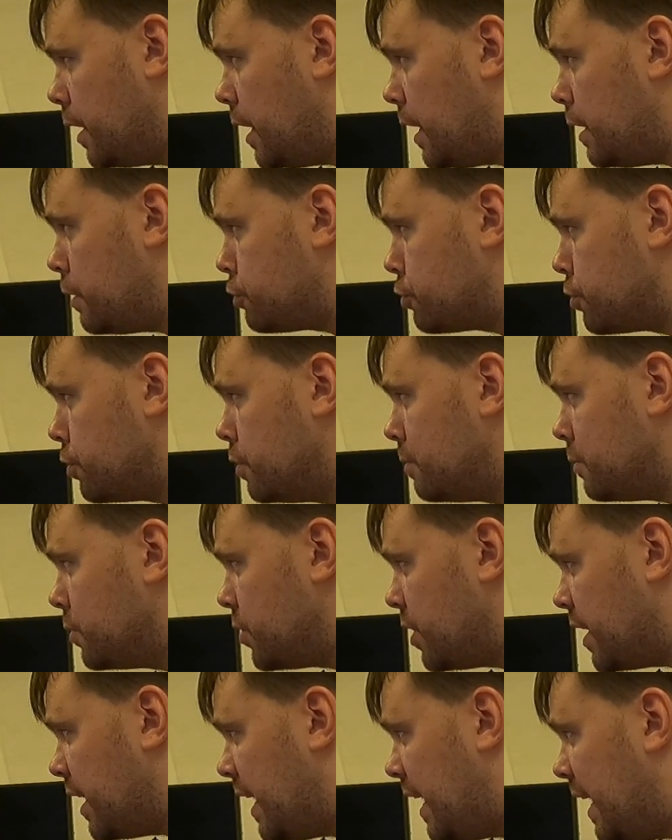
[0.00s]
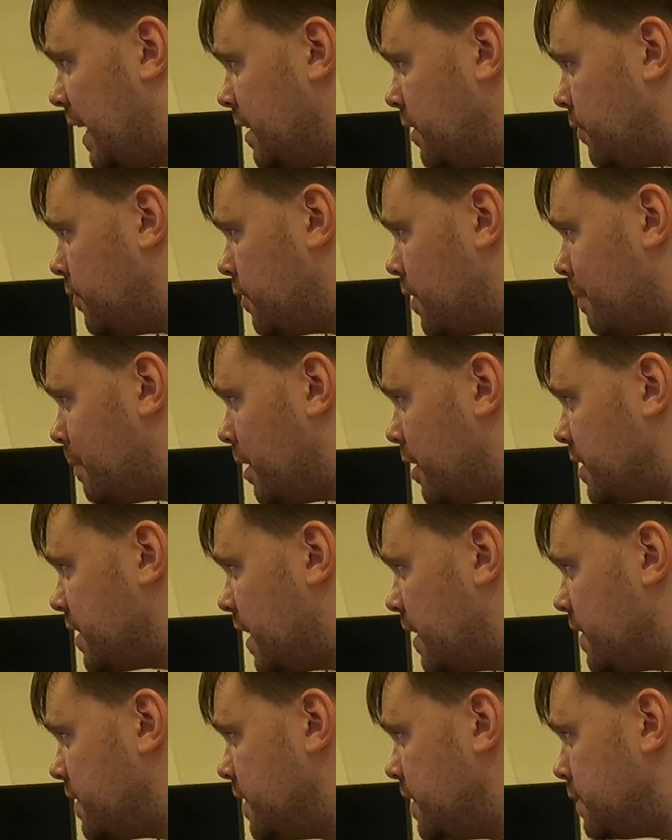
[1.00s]
Ja, schön moderat. Da brauche
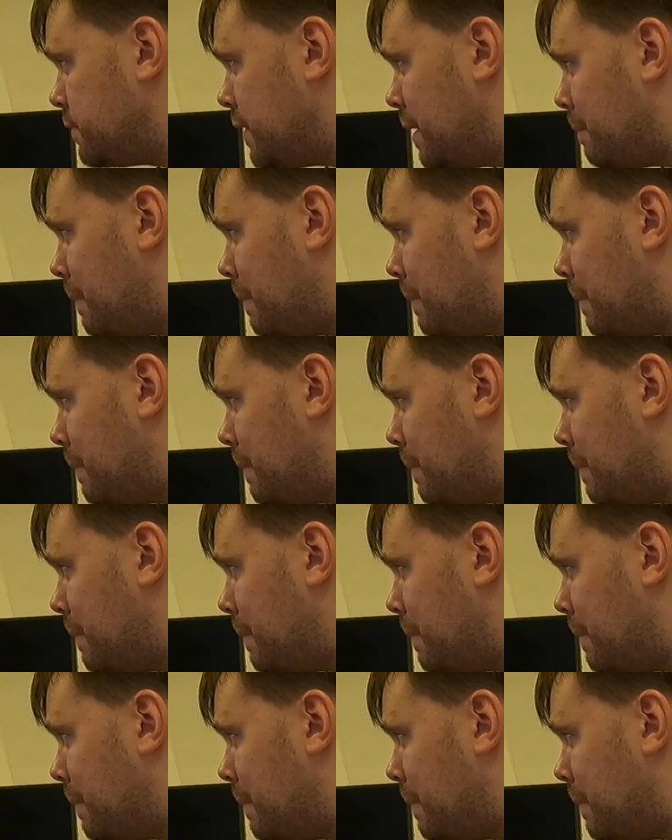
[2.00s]
ich eigentlich nicht